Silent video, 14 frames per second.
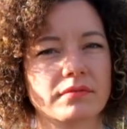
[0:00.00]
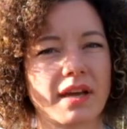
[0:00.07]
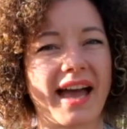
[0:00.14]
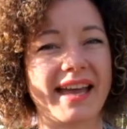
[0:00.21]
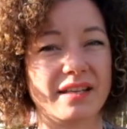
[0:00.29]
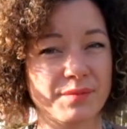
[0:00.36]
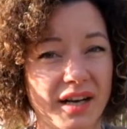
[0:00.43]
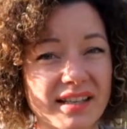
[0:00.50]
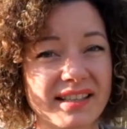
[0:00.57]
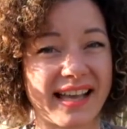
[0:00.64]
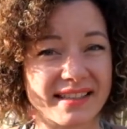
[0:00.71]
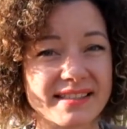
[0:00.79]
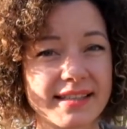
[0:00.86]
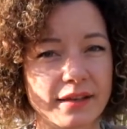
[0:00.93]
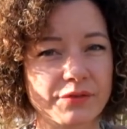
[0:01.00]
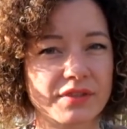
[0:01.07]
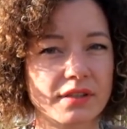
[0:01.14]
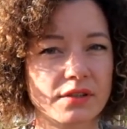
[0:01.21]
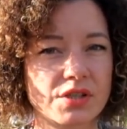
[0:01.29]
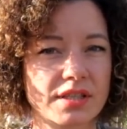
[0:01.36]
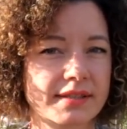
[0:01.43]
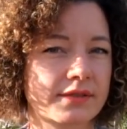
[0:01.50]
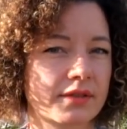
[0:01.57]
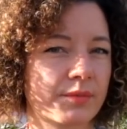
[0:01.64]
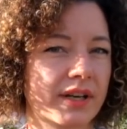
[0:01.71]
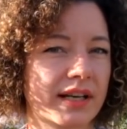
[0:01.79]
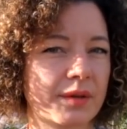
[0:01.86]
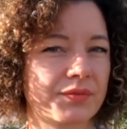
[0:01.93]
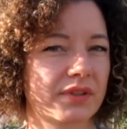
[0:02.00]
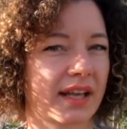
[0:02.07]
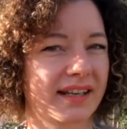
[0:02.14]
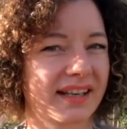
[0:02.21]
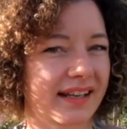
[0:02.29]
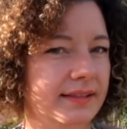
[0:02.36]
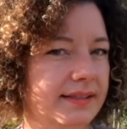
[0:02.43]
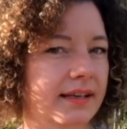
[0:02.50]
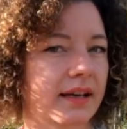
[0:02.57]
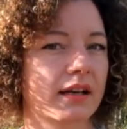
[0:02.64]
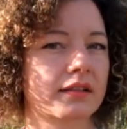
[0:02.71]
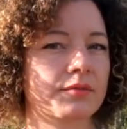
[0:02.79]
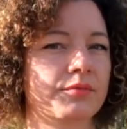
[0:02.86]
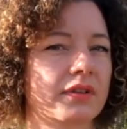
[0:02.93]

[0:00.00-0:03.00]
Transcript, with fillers: einmal einen ganz heftigen Shitstorm erlebt und einen ganz sachten,